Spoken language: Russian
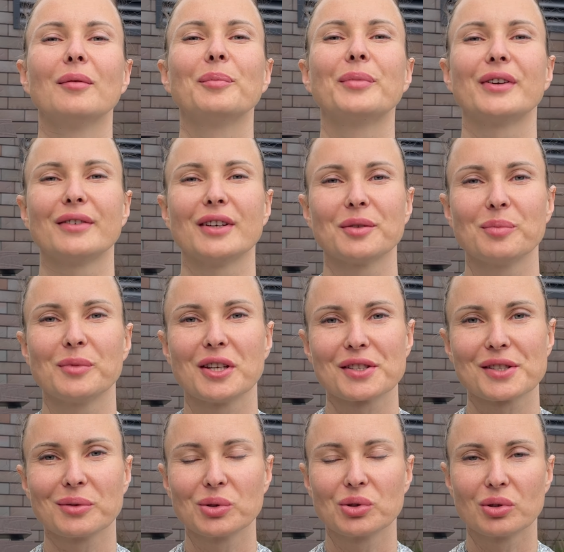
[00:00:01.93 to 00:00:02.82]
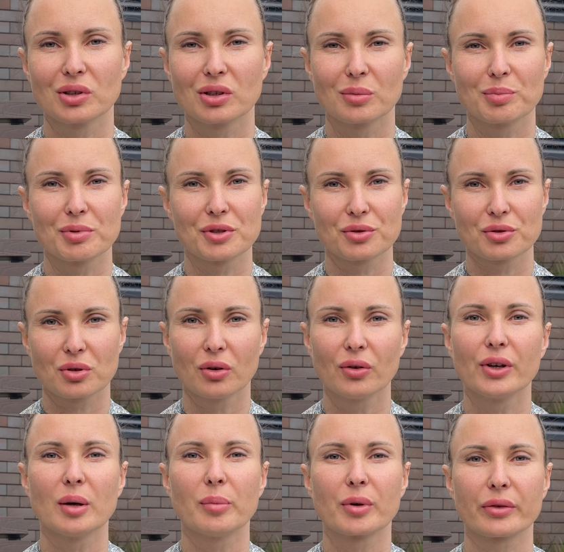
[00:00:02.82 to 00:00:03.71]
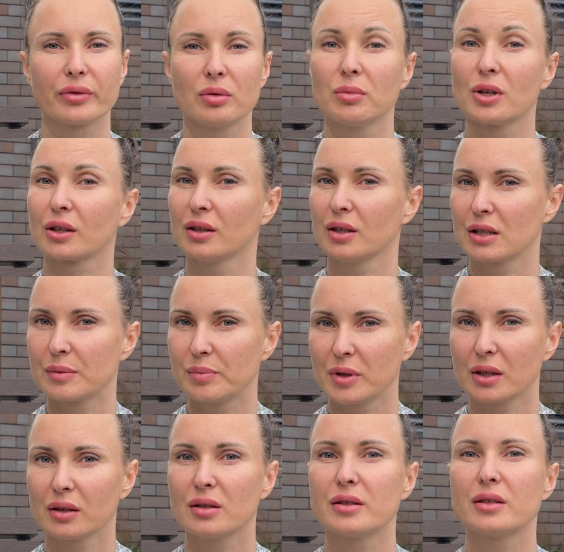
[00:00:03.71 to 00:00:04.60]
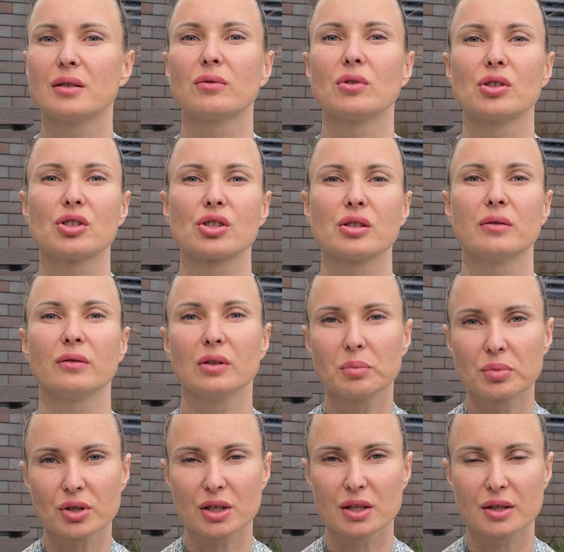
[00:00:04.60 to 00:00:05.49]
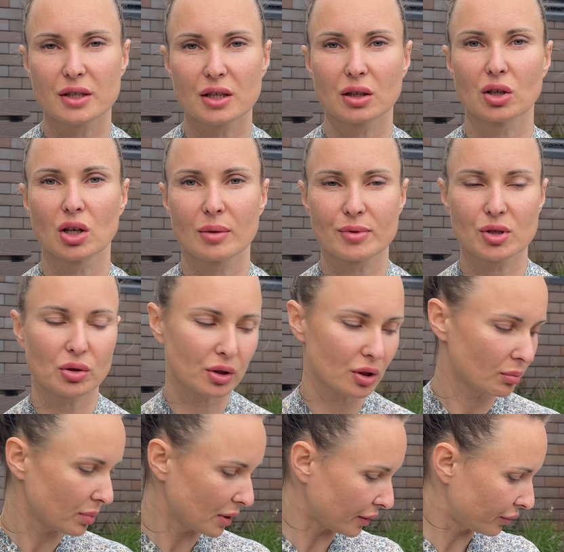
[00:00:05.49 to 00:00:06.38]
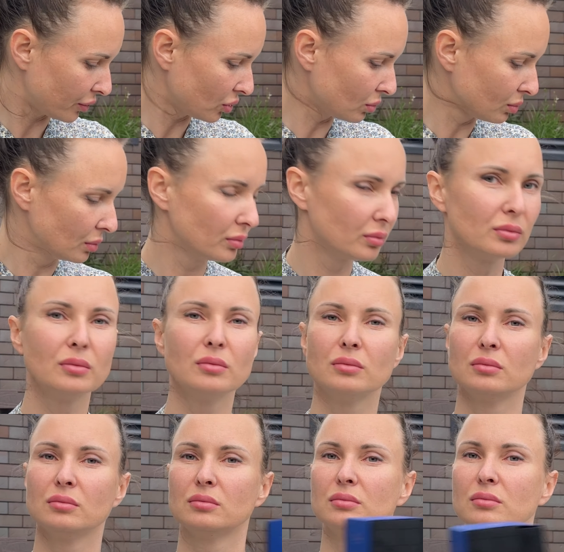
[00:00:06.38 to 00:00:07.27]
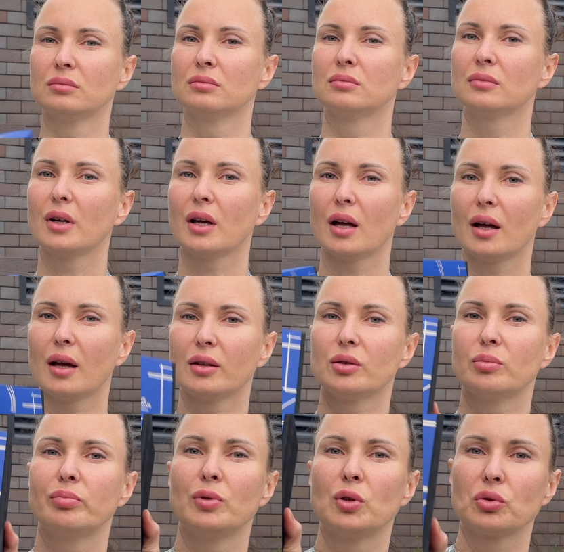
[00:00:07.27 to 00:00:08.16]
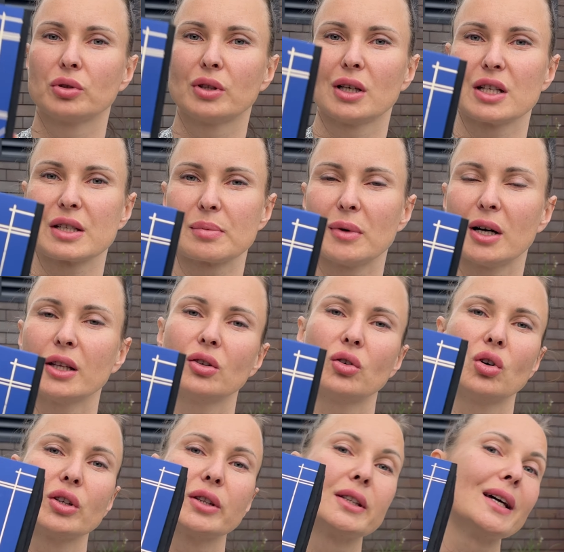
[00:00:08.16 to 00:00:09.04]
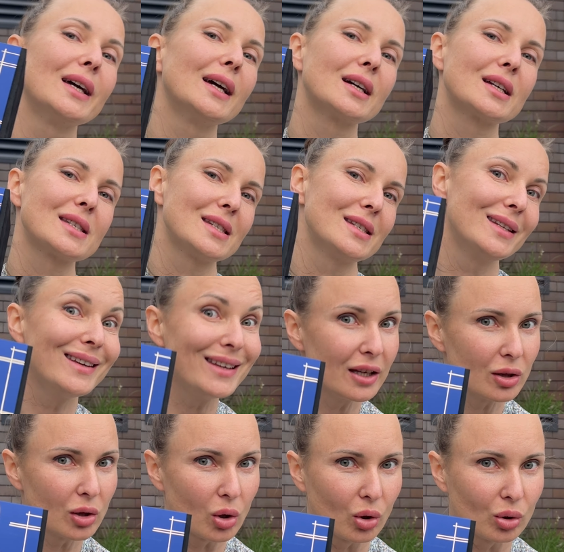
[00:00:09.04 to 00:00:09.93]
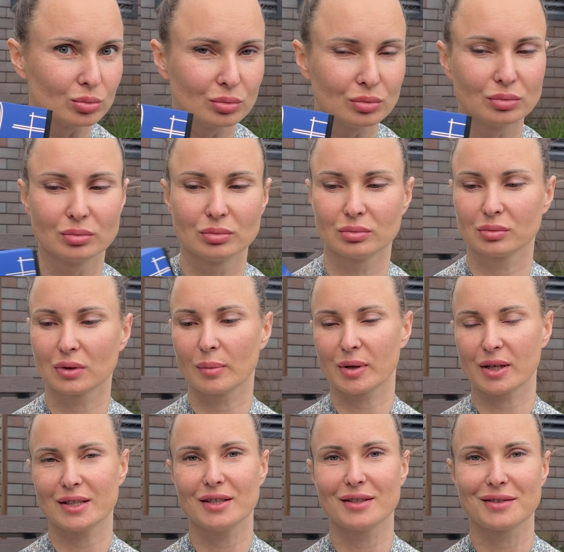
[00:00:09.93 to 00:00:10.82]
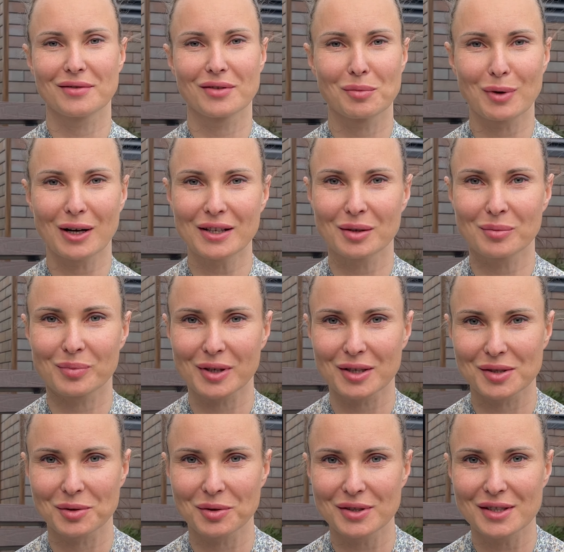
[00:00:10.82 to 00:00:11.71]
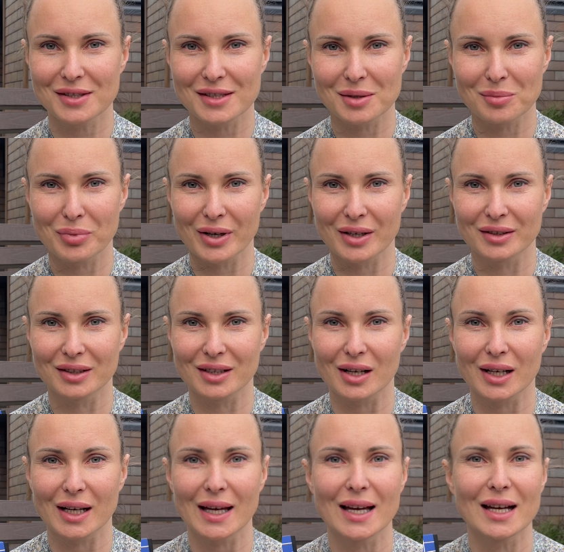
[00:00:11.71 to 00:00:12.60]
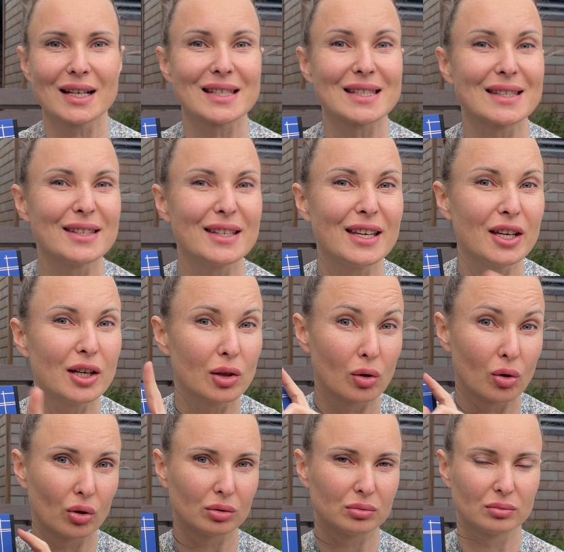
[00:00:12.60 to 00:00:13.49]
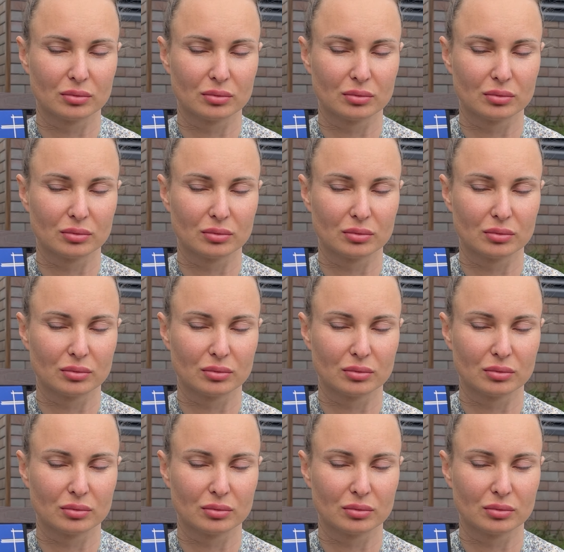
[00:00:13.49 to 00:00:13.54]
Привет, меня зовут Ольга Путятькова, я парфюмерный эксперт. В сегодняшнем выпуске делаю обзор на парфюм Blue Talisman от Ex Nilo. Обратите внимание, произносится бренд как Ex Nilo.